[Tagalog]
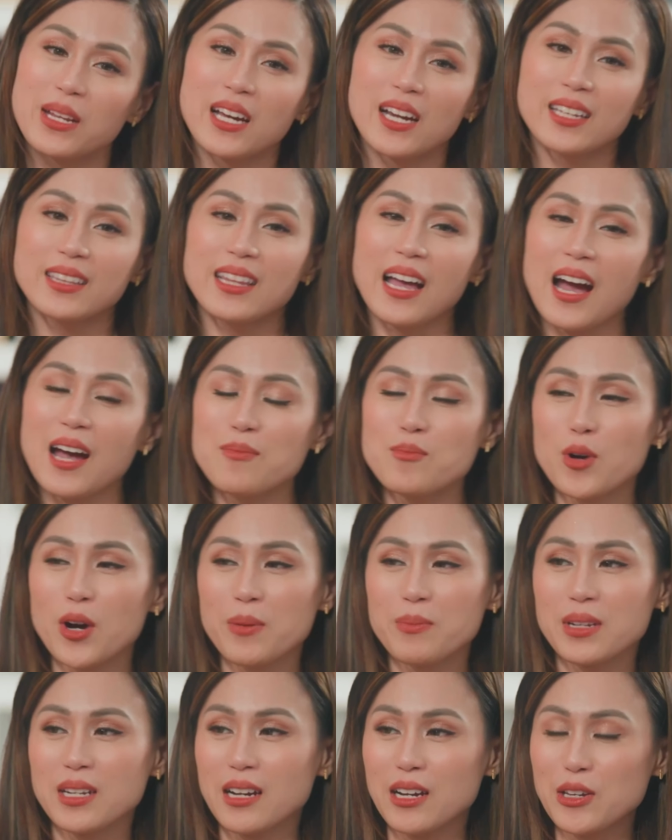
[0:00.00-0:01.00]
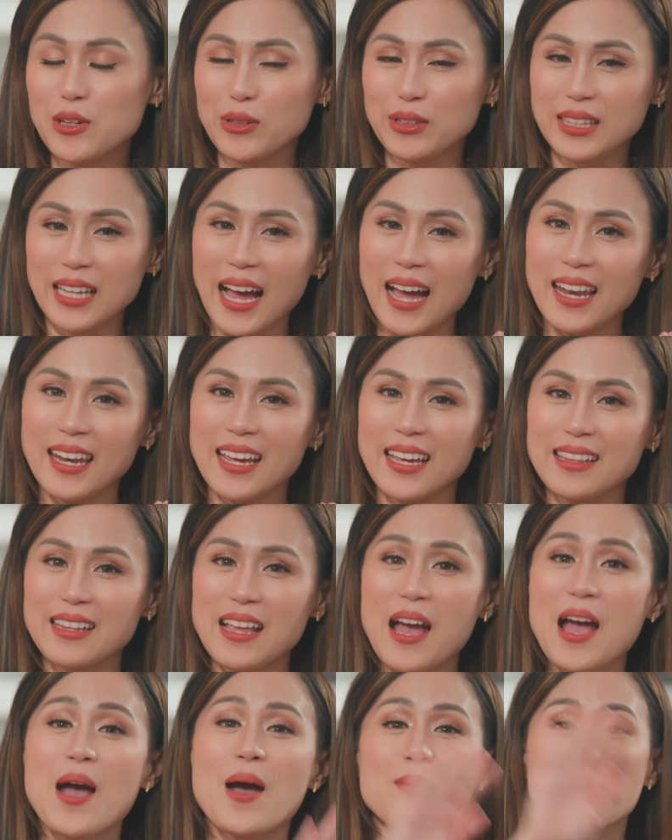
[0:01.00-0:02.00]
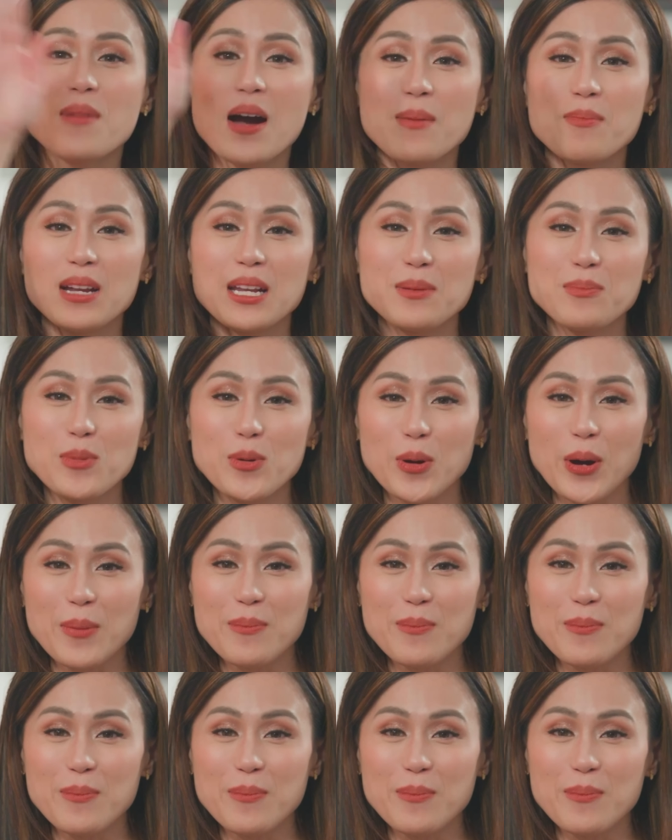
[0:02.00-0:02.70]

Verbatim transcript: pinakitaan mo kami ng iyong talent. Babalik po